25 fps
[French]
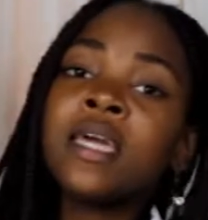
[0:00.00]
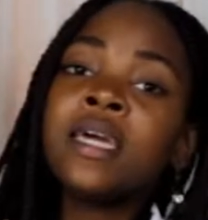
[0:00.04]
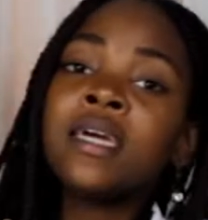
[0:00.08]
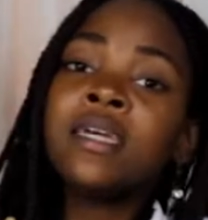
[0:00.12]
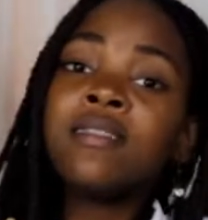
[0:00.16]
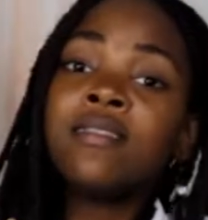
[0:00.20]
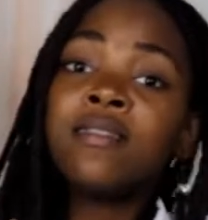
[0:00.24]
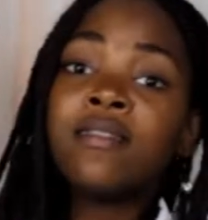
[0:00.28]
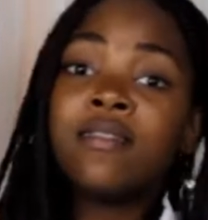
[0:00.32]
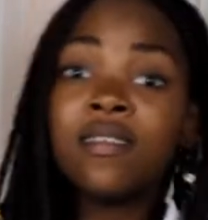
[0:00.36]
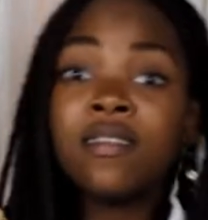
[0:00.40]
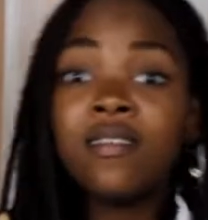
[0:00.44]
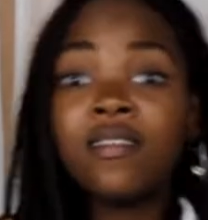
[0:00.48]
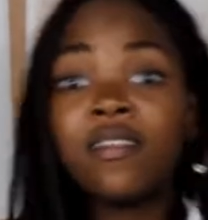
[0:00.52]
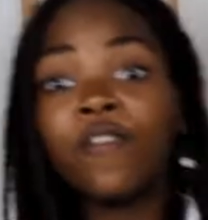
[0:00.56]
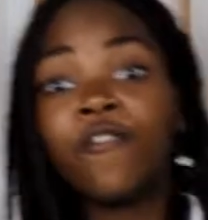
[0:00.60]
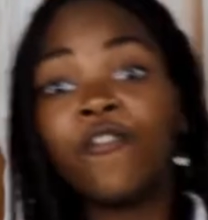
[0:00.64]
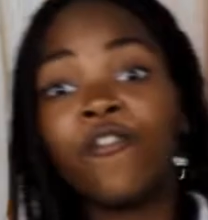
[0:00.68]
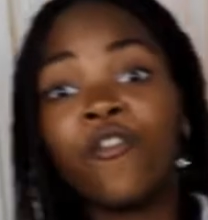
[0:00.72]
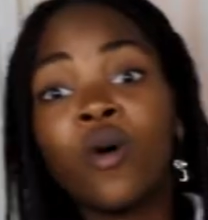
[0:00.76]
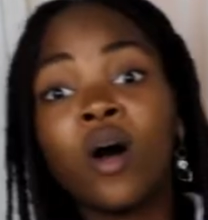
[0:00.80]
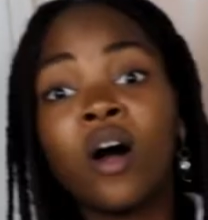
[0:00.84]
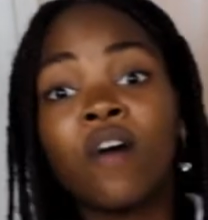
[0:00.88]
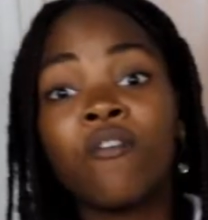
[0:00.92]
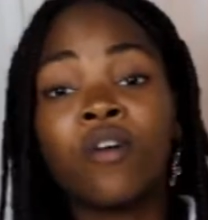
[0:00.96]
10.
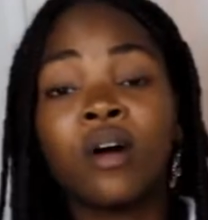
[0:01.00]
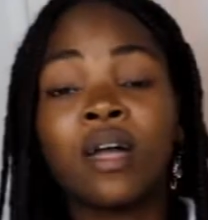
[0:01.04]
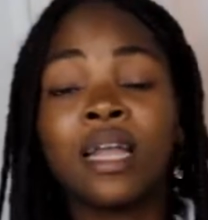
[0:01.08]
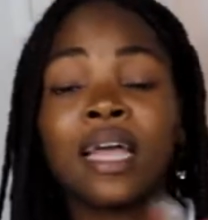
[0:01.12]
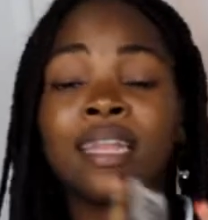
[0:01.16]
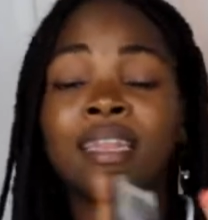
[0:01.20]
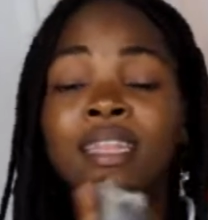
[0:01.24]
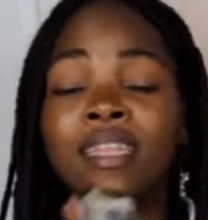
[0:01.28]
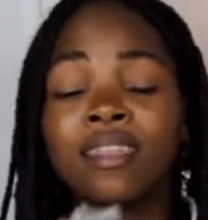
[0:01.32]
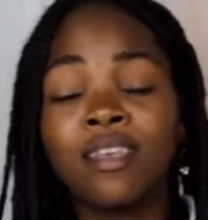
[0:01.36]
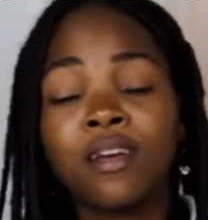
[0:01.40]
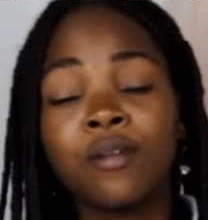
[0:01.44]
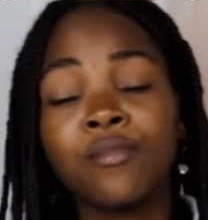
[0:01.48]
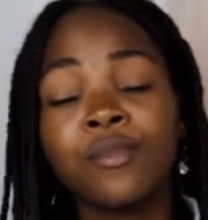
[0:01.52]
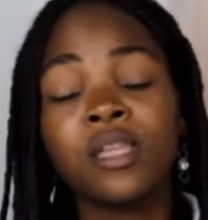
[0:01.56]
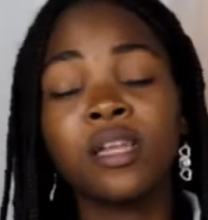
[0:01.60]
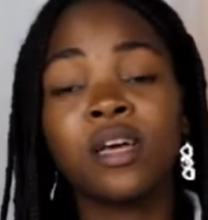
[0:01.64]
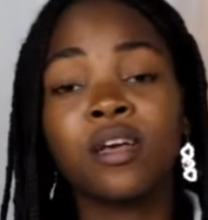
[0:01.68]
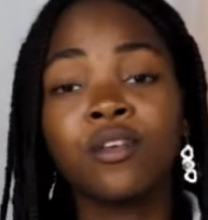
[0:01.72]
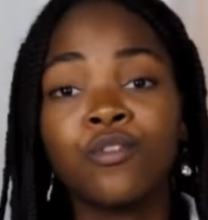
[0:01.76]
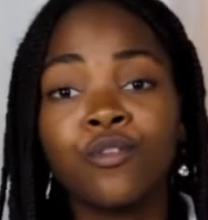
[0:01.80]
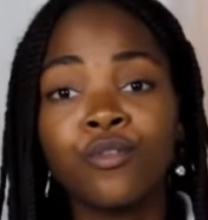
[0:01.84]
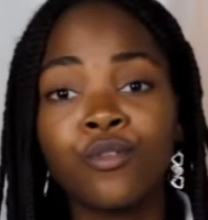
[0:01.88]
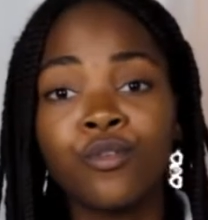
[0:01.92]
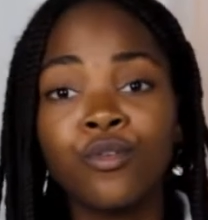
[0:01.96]
Faut avoir la
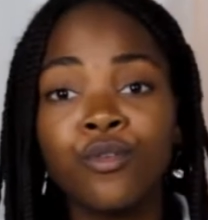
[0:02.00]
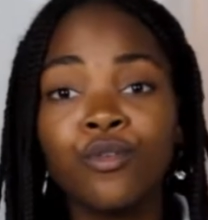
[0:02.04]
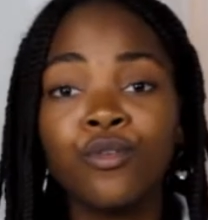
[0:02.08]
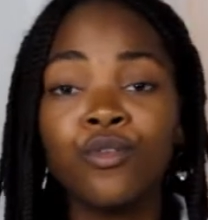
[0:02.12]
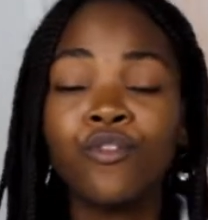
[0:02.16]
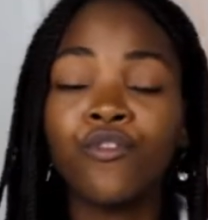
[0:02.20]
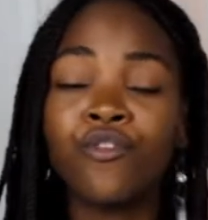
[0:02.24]
détermination